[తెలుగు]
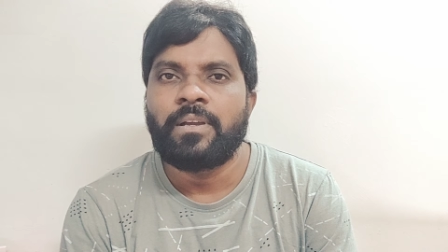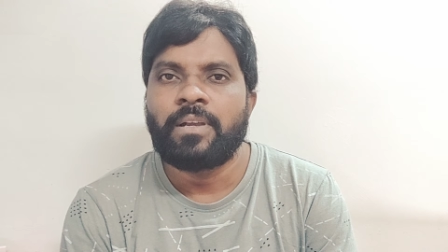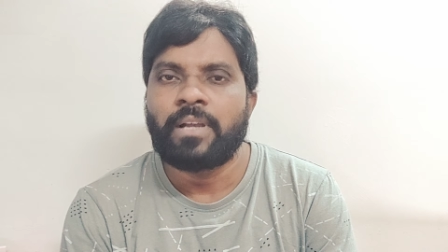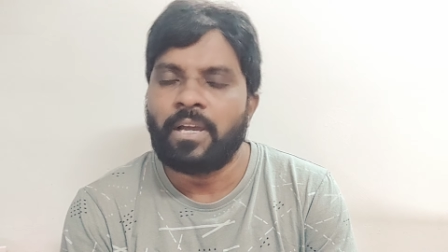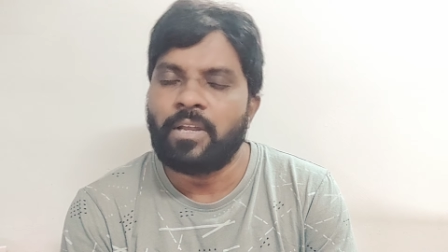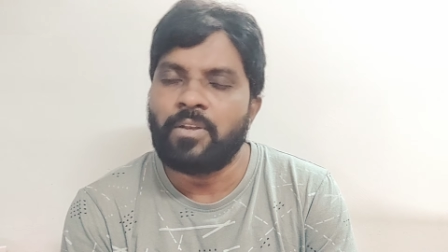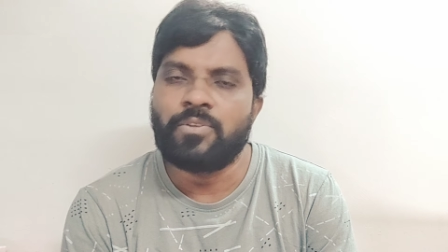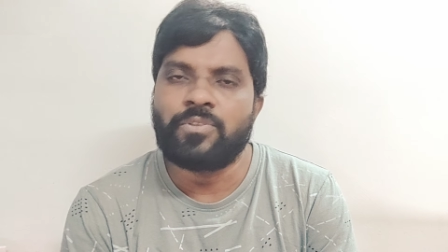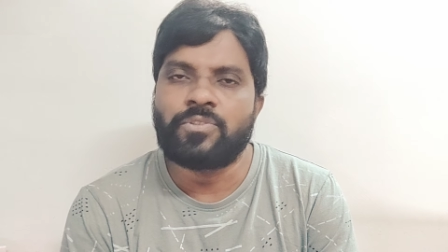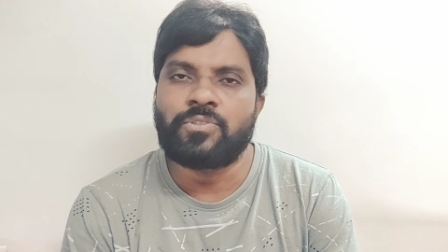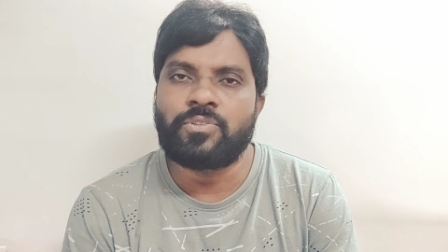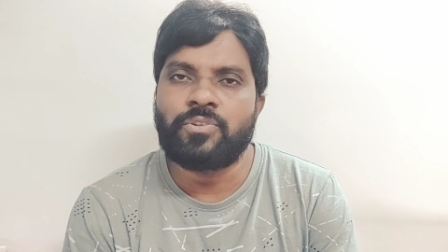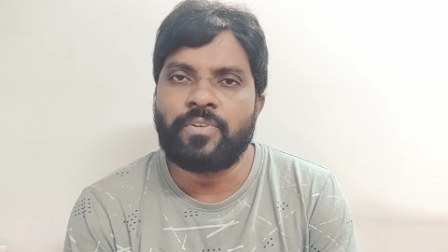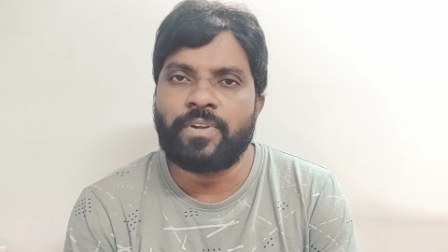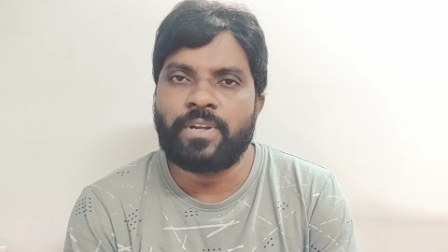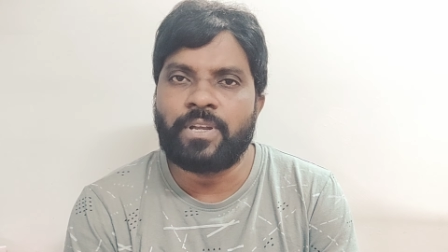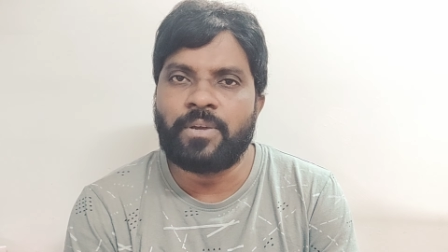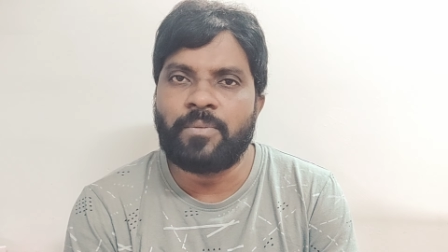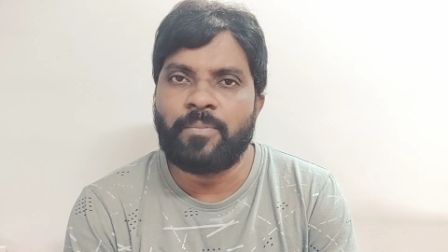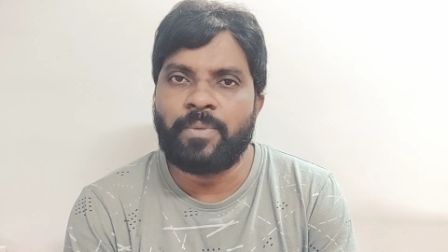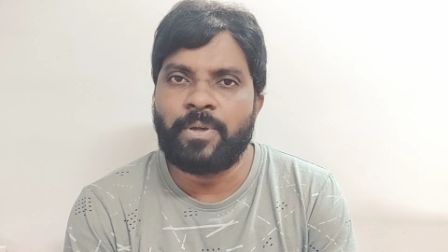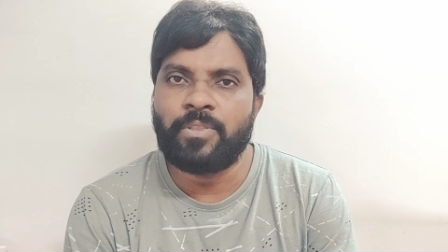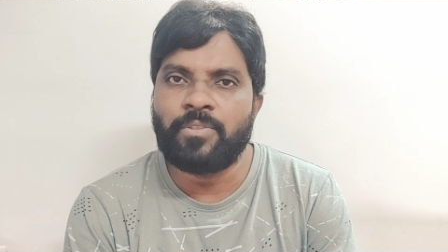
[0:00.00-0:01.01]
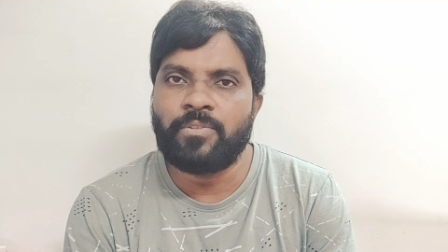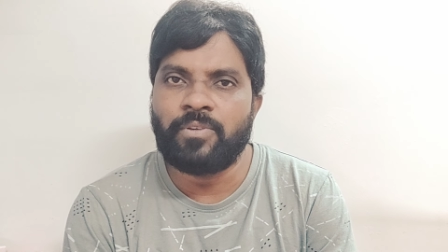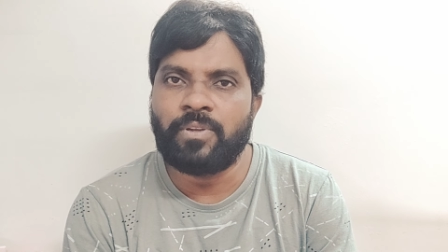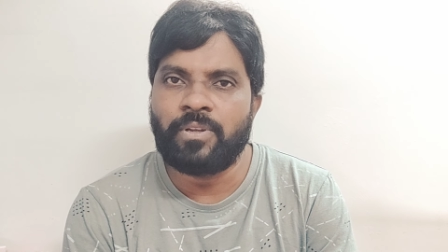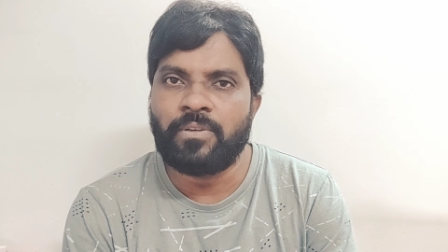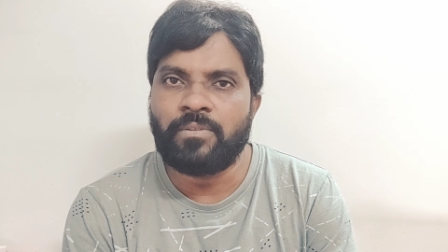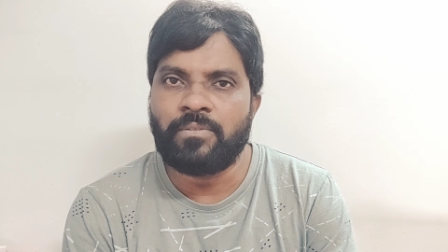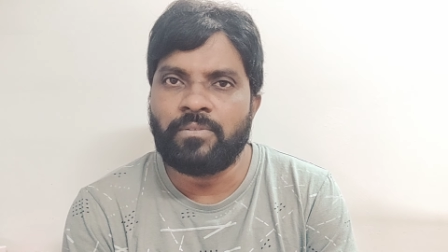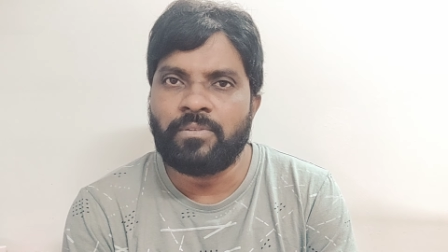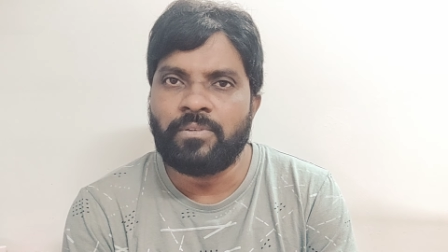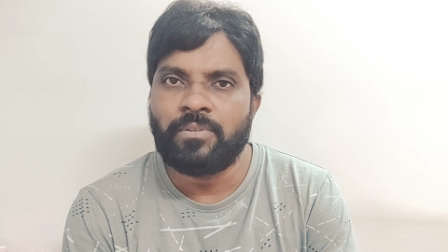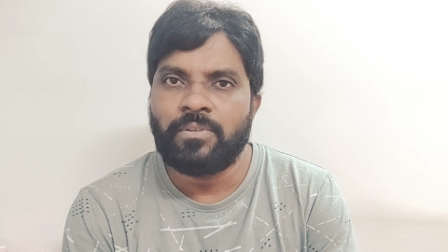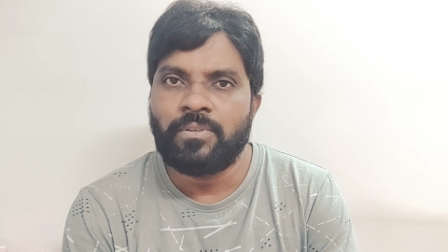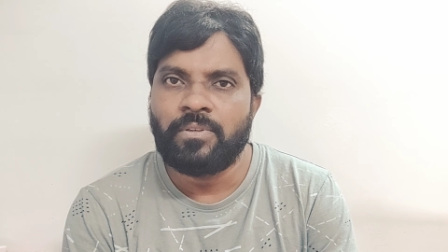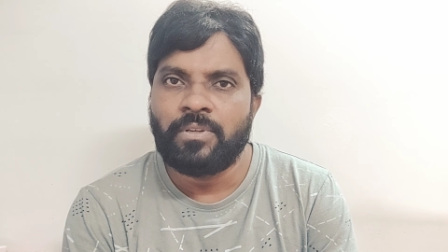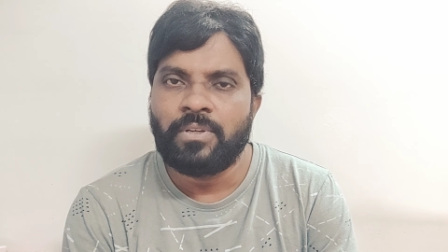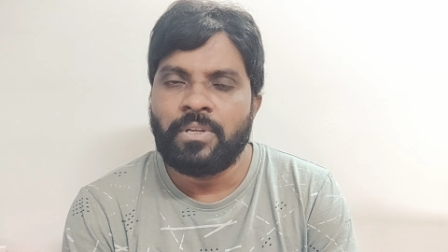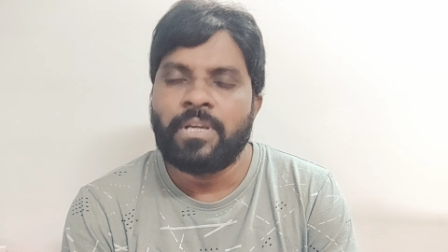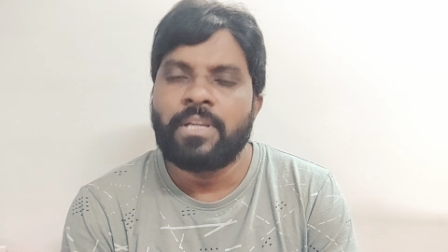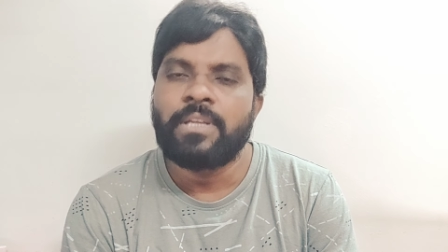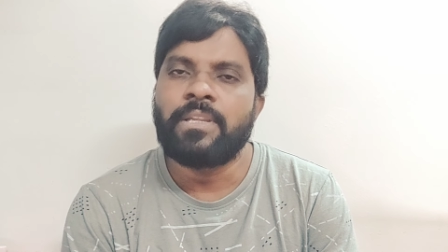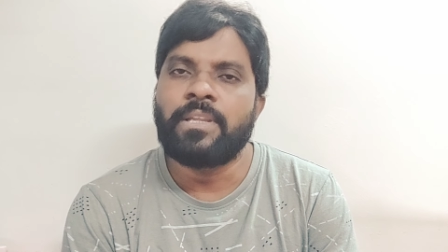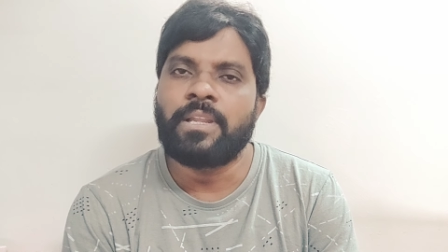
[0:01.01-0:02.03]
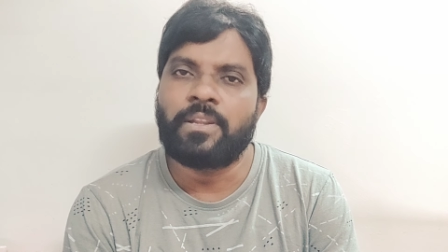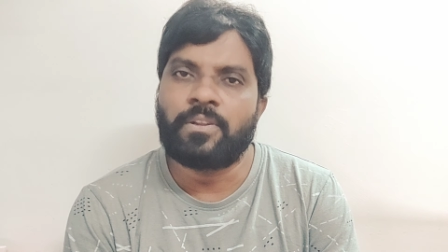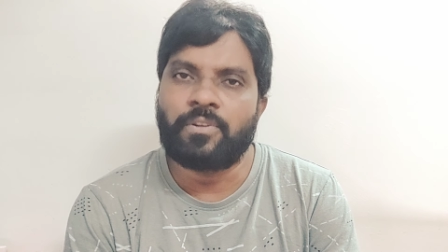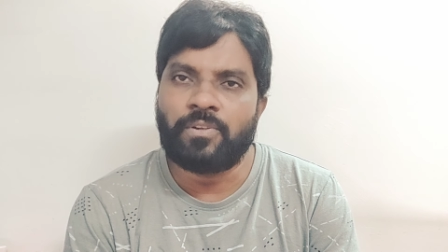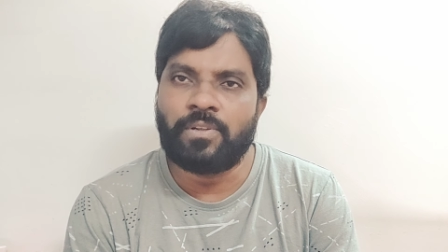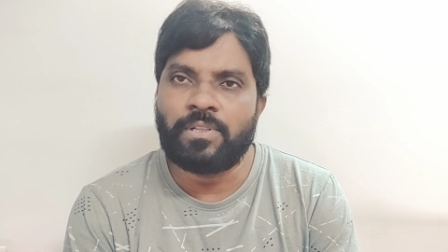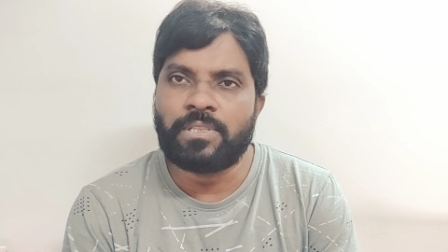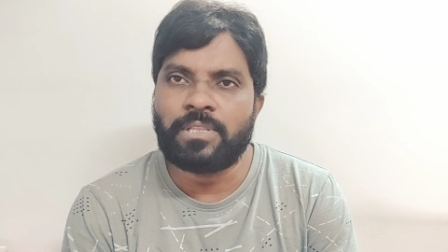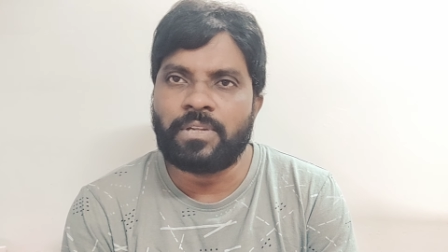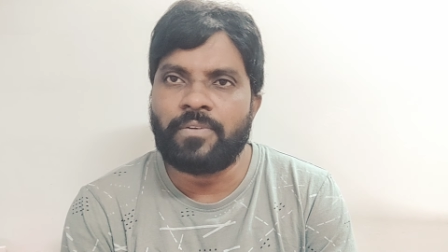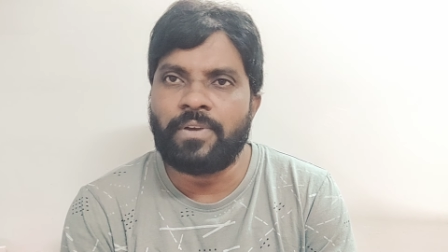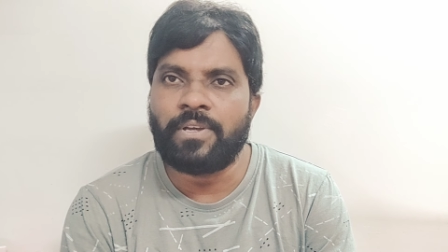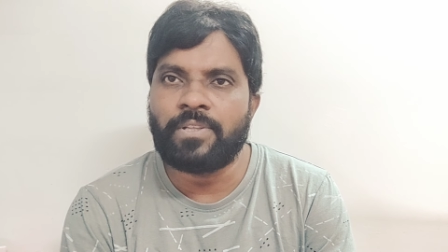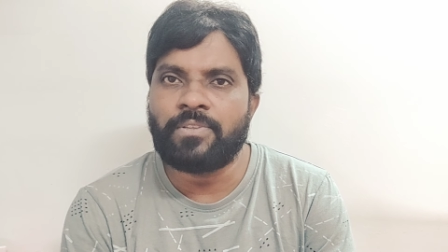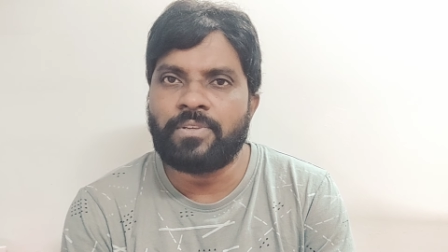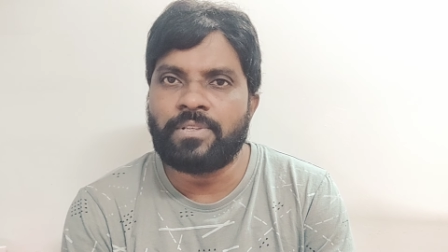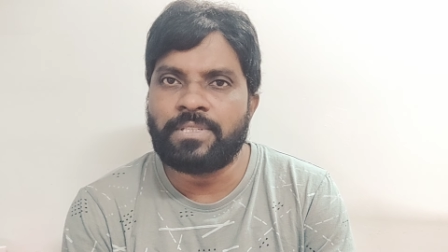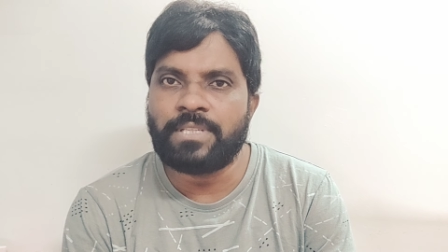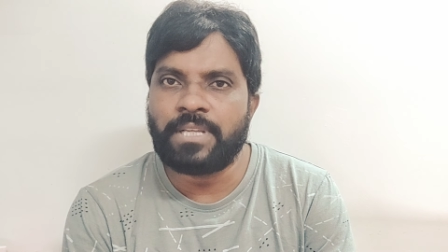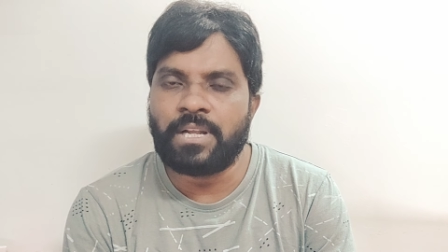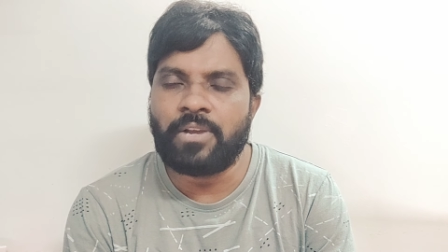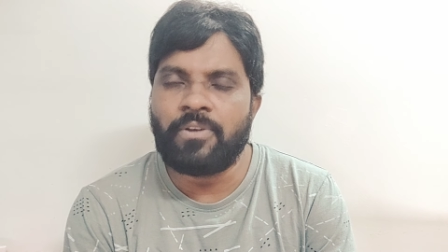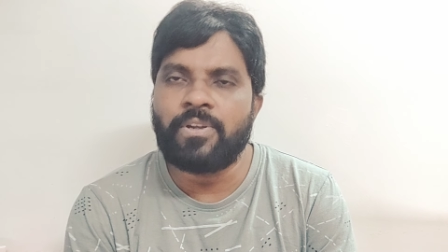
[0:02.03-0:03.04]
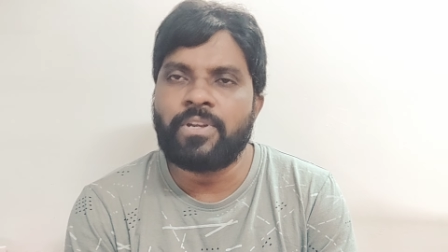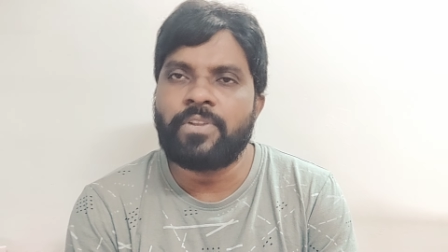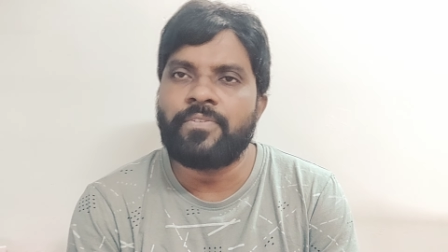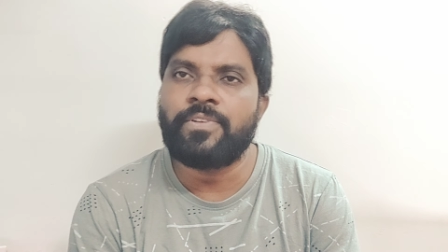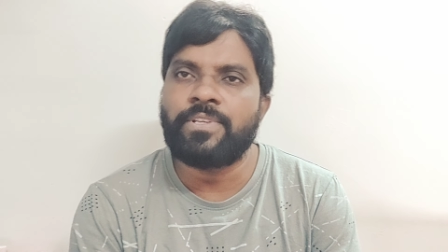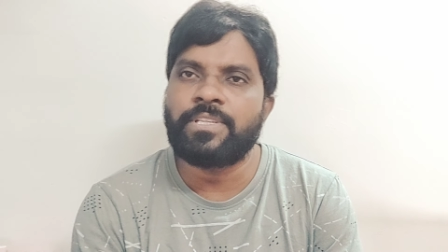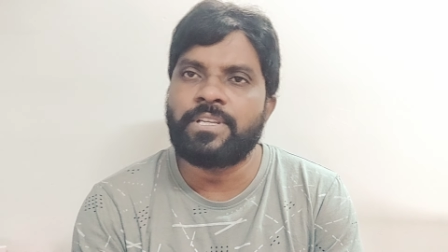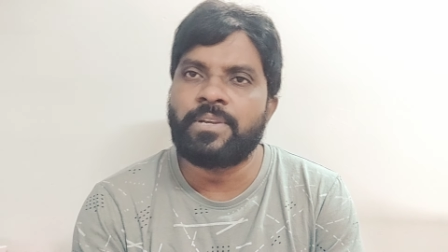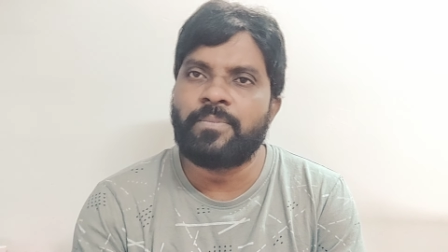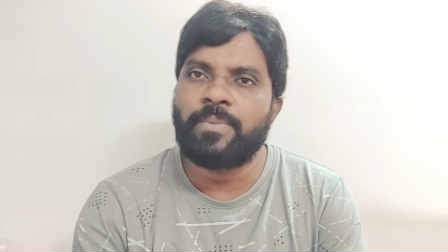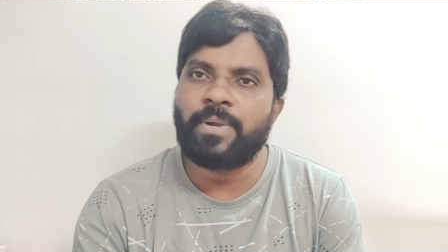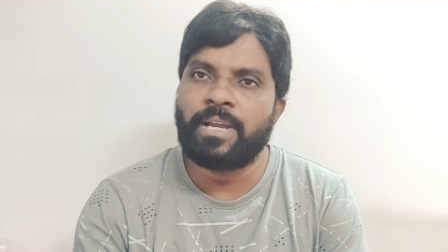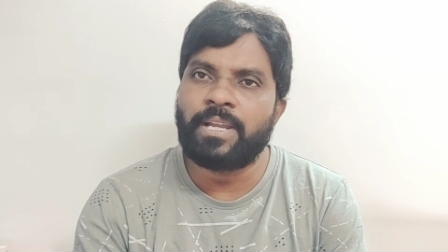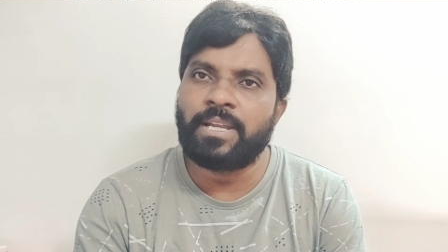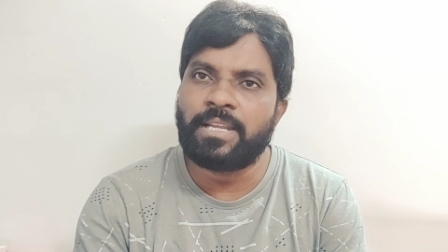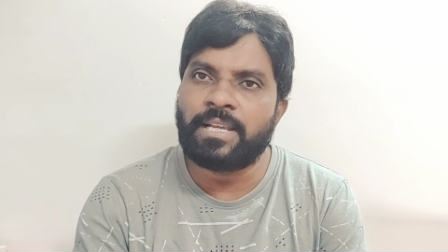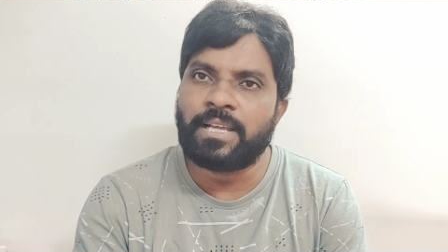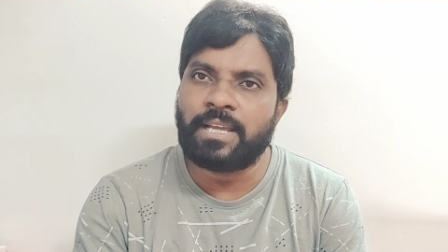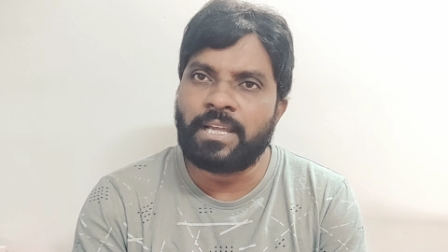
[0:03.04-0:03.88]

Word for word: కలుస్తూ ఉంటాం బంధువులు నెల రోజుల తర్వాత వచ్చారు కాబట్టి విజయమ్మ గారిని